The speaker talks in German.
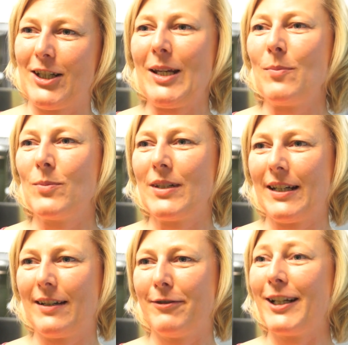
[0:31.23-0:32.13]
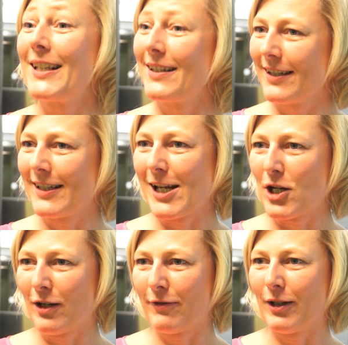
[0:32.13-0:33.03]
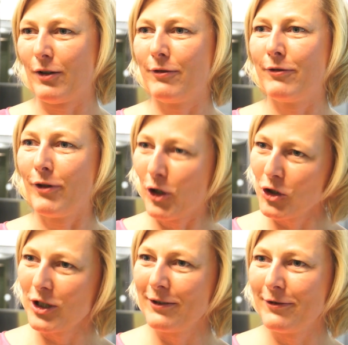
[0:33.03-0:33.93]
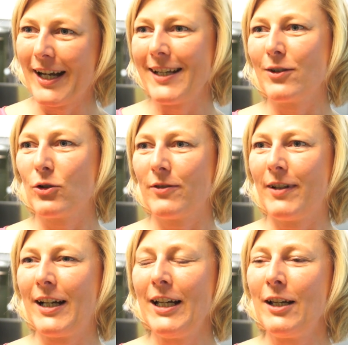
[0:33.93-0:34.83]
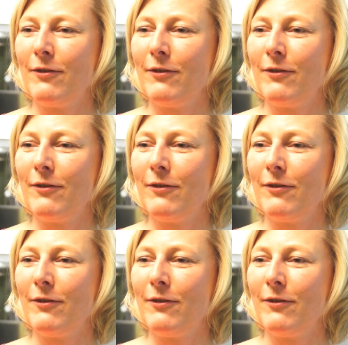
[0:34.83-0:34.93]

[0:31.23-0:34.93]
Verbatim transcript: Themen der vernetzten Gesellschaft auf forschende Weise und zwar,